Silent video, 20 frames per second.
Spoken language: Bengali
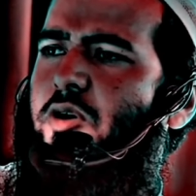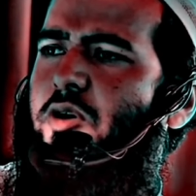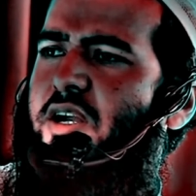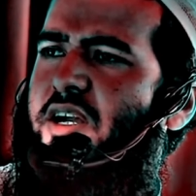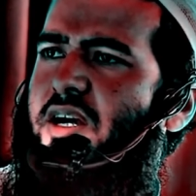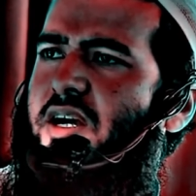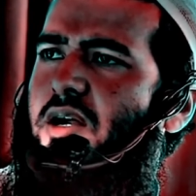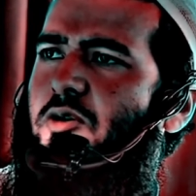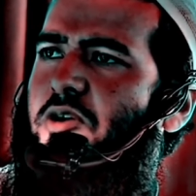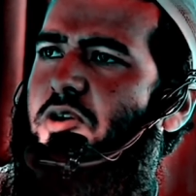
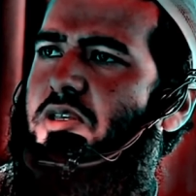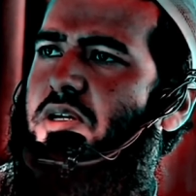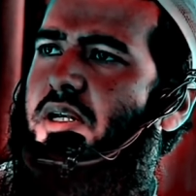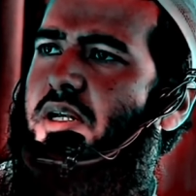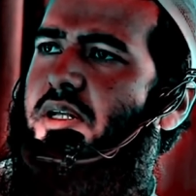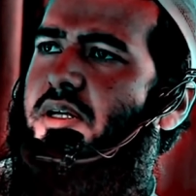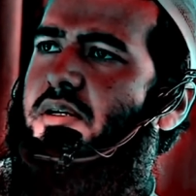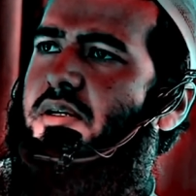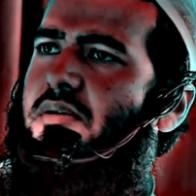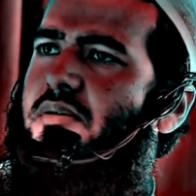তরকারি কুটা
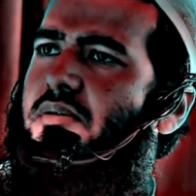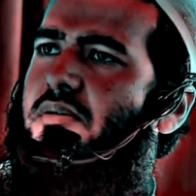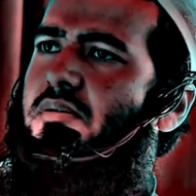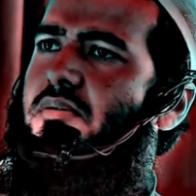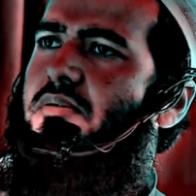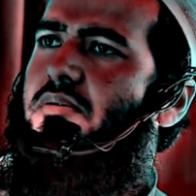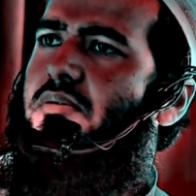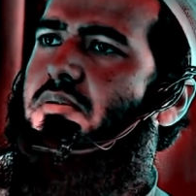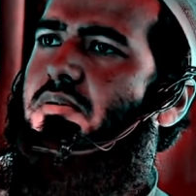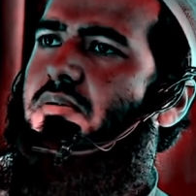থেকে নিয়ে
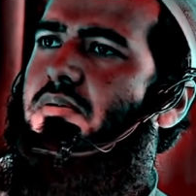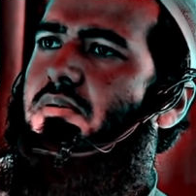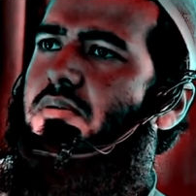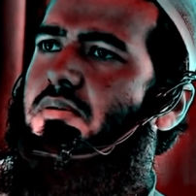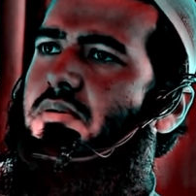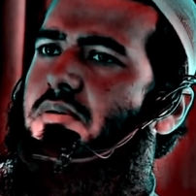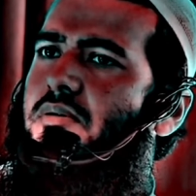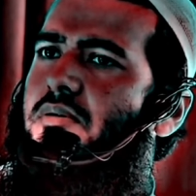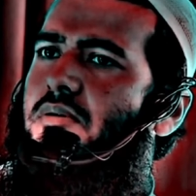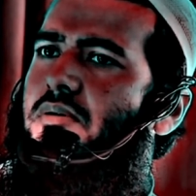
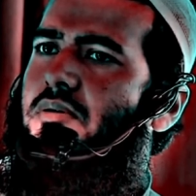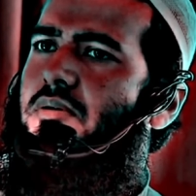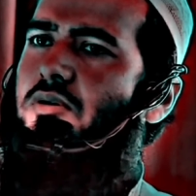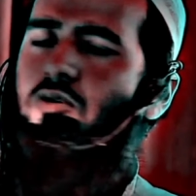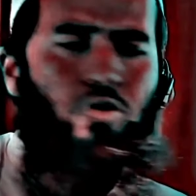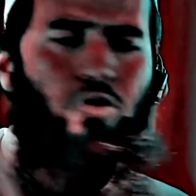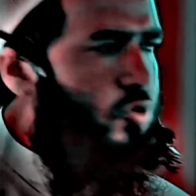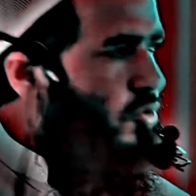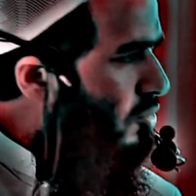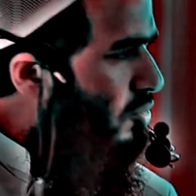
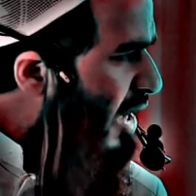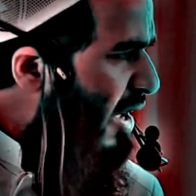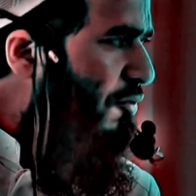কোনো